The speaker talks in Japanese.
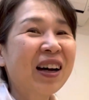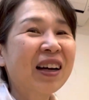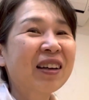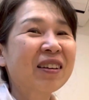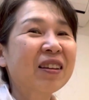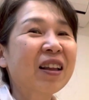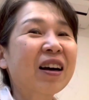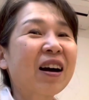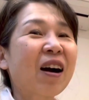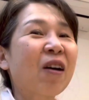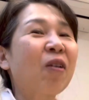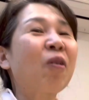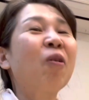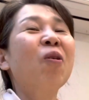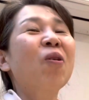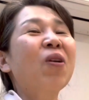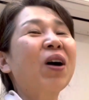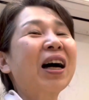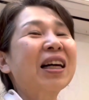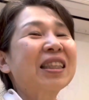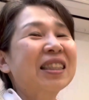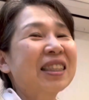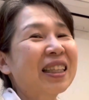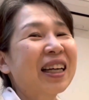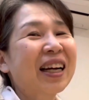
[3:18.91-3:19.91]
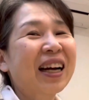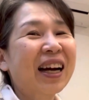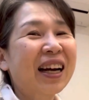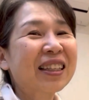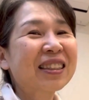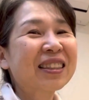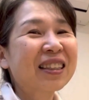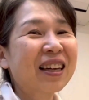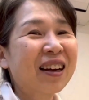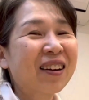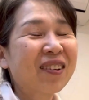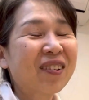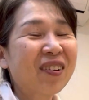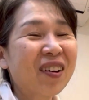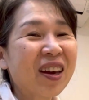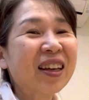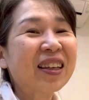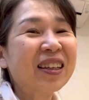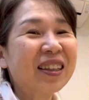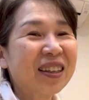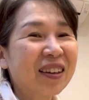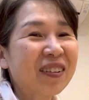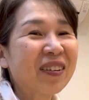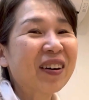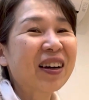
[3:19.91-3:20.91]
あのなんか狡猾な感じのあの
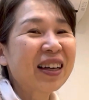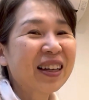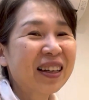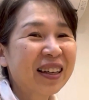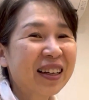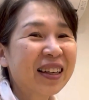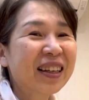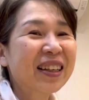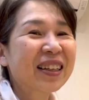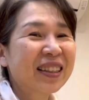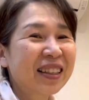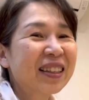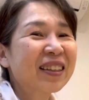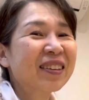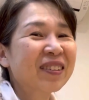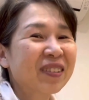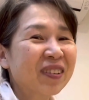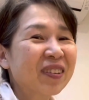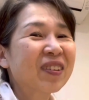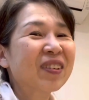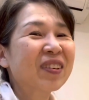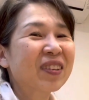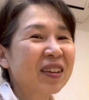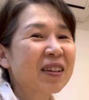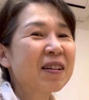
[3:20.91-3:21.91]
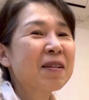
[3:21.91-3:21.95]
演技は。うん。